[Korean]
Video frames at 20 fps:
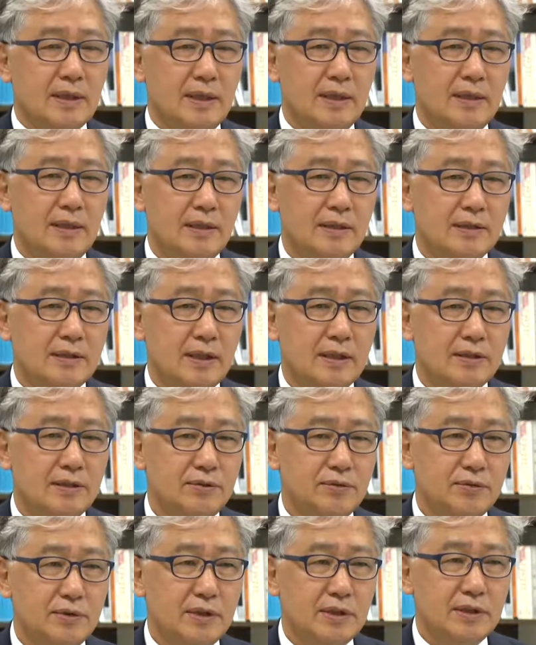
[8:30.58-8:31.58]
에,
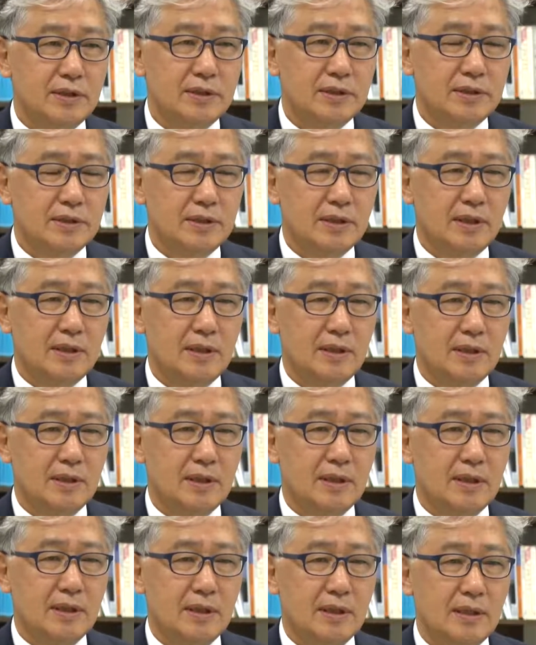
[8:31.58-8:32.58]
사실 우리는 이제
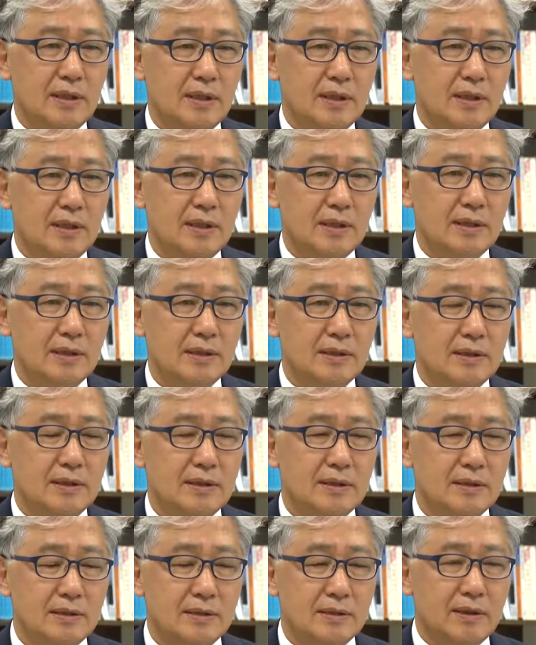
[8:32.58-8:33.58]
에,
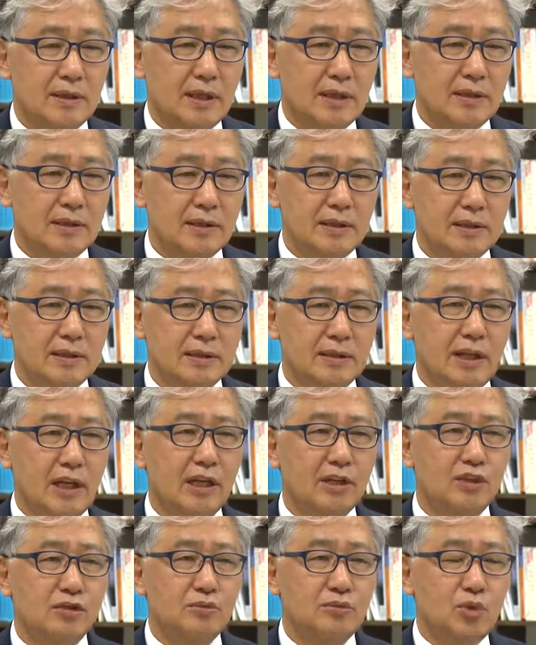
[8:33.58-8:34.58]
이 여러 가지
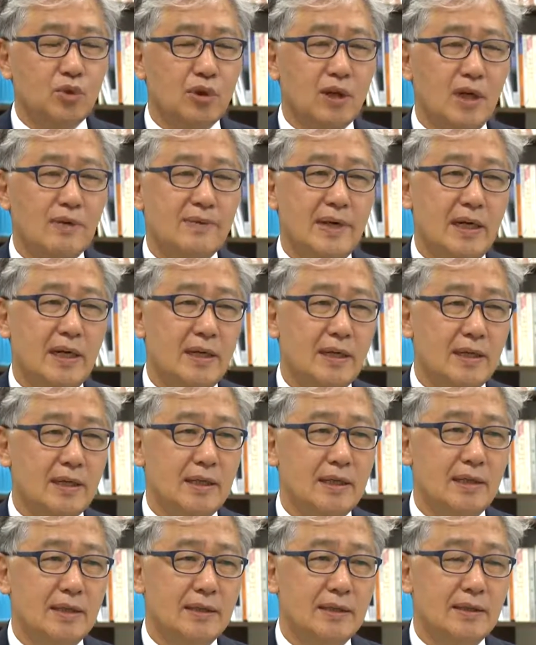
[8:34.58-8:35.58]
대규모
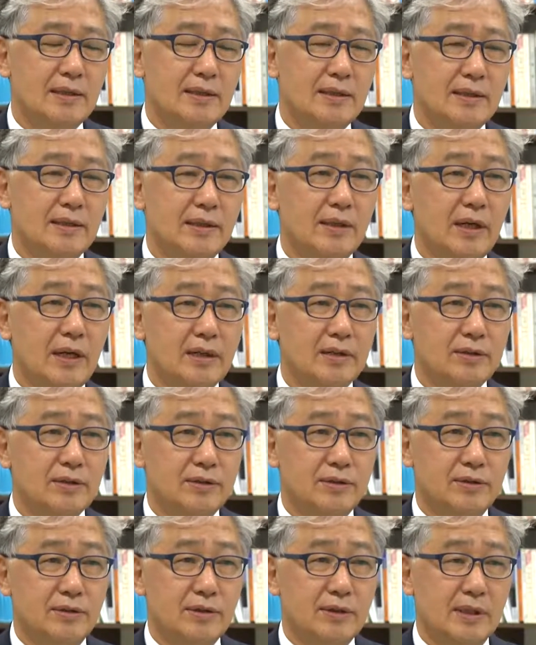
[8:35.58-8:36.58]
개발 이러한
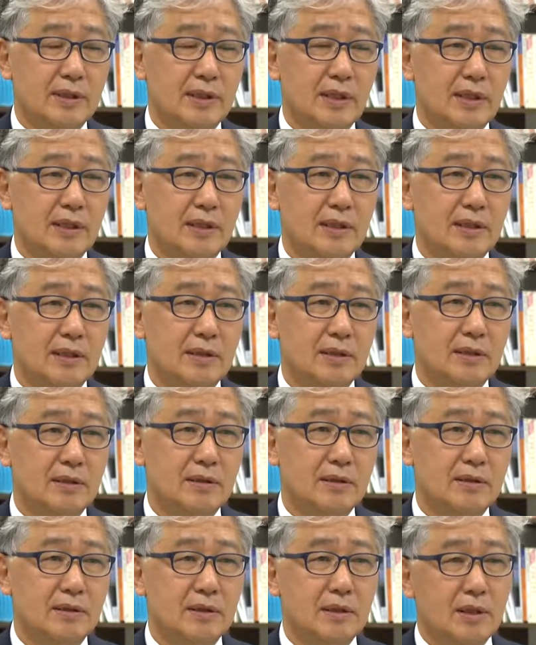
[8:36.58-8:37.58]
것들을 상당히
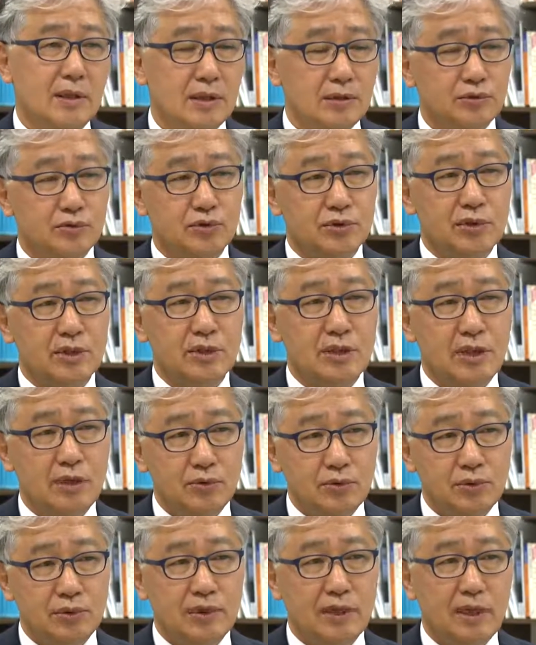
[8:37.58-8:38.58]
이
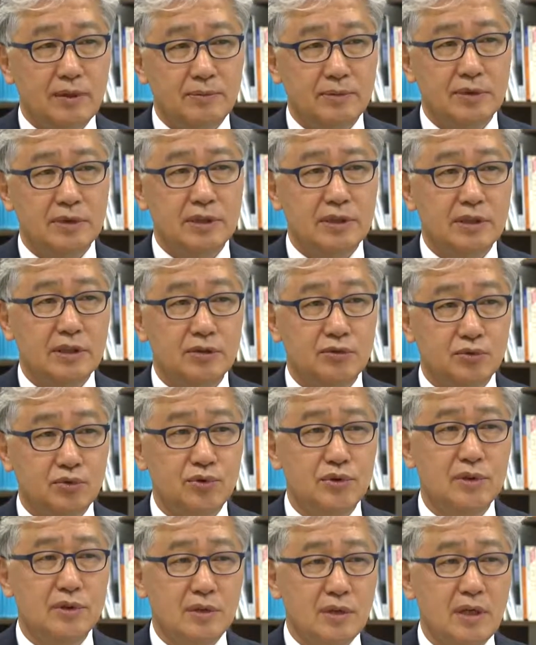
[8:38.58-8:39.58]
국제자유도시하면서 를 이제
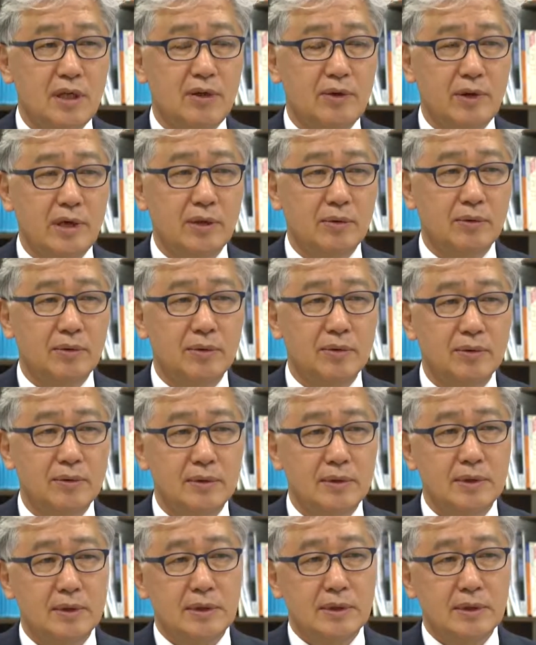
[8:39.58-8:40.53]
추진을 해왔고